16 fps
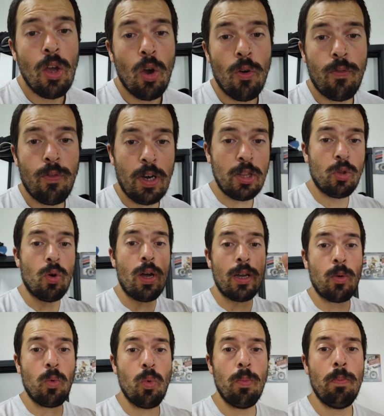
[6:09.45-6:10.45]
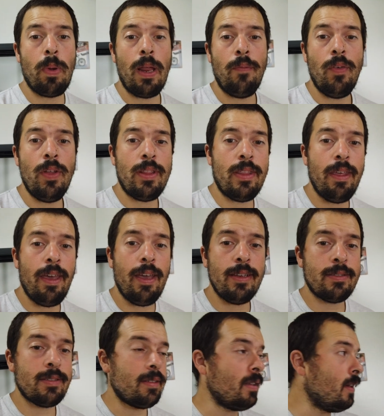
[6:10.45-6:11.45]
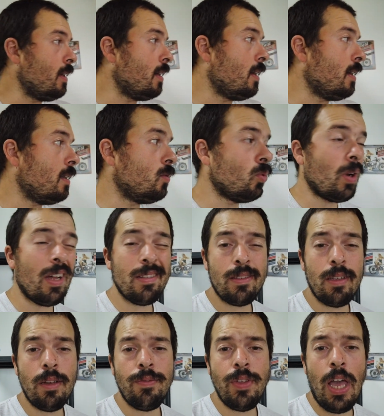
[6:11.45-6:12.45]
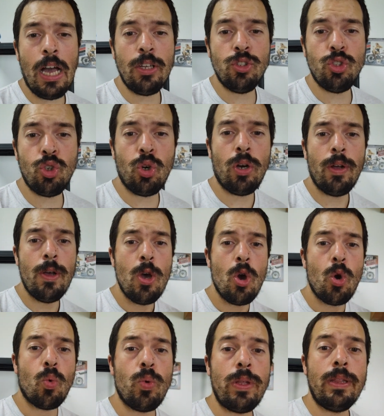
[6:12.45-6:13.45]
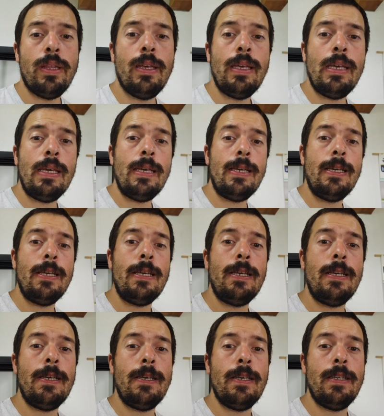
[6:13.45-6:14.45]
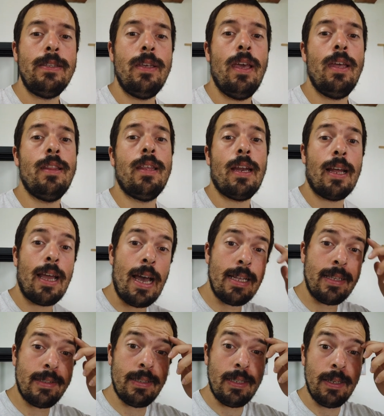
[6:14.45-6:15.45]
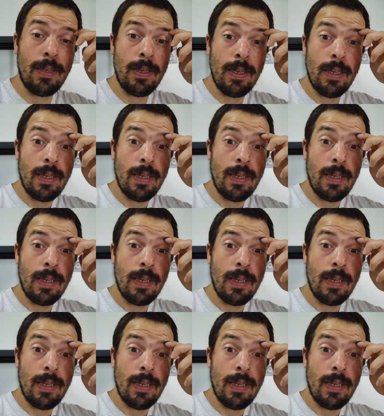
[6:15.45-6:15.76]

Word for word: Ho fatto anche un breve test eh, durante il viaggio, quindi niente ragazzi,